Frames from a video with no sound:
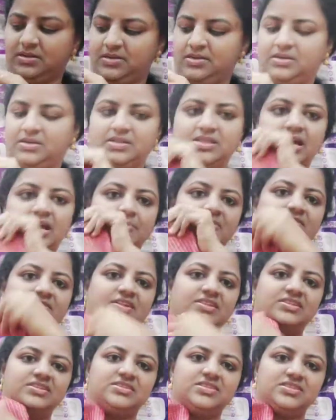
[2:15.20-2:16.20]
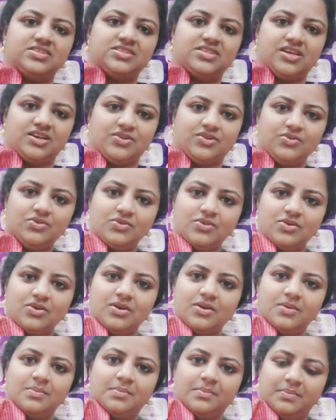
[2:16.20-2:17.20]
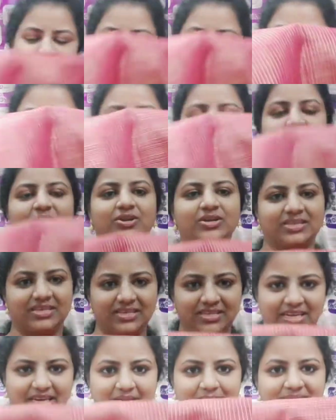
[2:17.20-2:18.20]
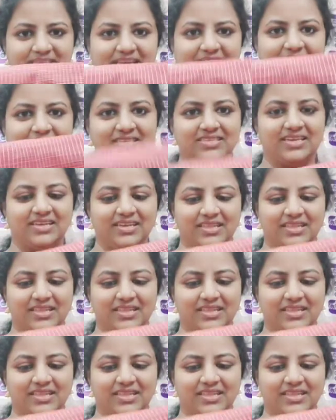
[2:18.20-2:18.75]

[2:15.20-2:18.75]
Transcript: ఇది అమ్మ వాళ్ళు తీసుకొచ్చారు అప్పట్లో ఈ టైప్ శారీస్ అనేది